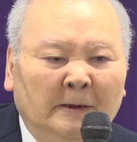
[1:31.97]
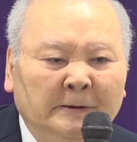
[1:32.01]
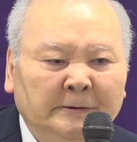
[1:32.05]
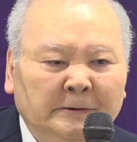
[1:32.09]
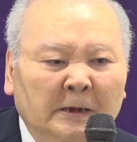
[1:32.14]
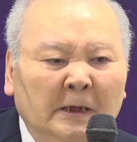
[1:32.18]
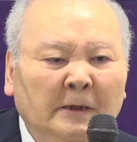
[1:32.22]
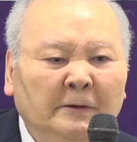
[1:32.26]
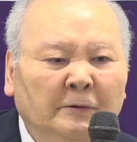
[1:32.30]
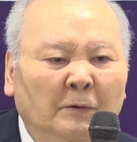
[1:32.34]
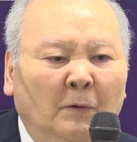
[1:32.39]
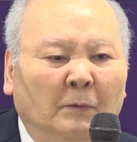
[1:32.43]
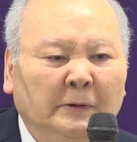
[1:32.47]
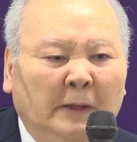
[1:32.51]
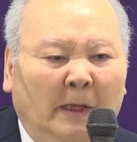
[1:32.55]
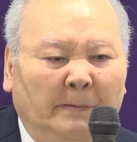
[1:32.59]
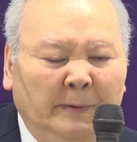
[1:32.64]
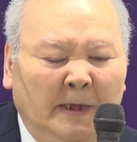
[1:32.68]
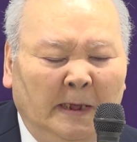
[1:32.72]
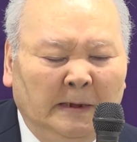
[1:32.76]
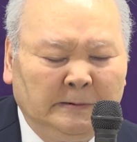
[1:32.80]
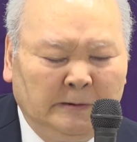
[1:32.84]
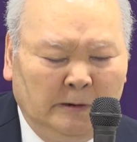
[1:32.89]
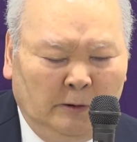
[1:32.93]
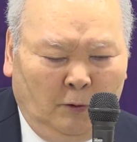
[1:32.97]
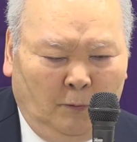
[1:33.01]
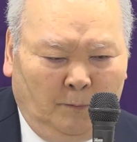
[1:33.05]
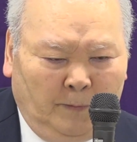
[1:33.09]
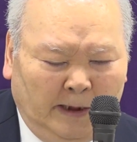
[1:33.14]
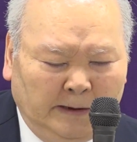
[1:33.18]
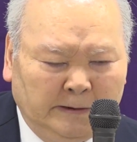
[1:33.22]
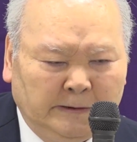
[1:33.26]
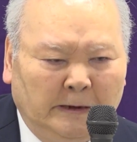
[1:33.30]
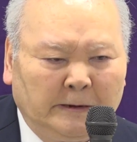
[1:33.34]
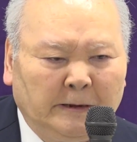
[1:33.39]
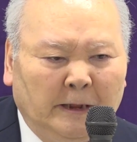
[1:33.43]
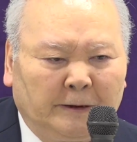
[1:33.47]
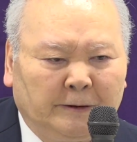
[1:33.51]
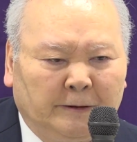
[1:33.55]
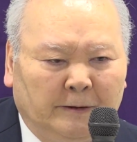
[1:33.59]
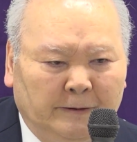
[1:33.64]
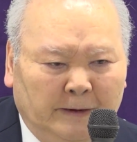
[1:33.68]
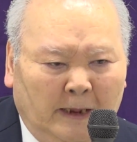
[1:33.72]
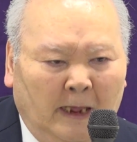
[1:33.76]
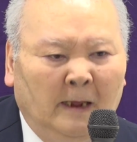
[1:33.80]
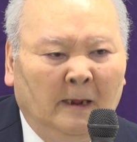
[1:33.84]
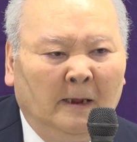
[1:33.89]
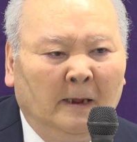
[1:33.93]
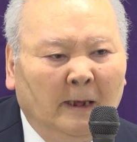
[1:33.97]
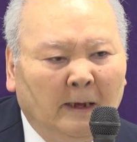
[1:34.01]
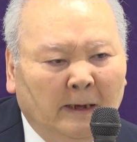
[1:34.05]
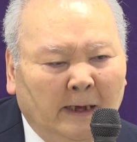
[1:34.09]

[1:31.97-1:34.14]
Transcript: チーズを食べ始めるのを待ってですね、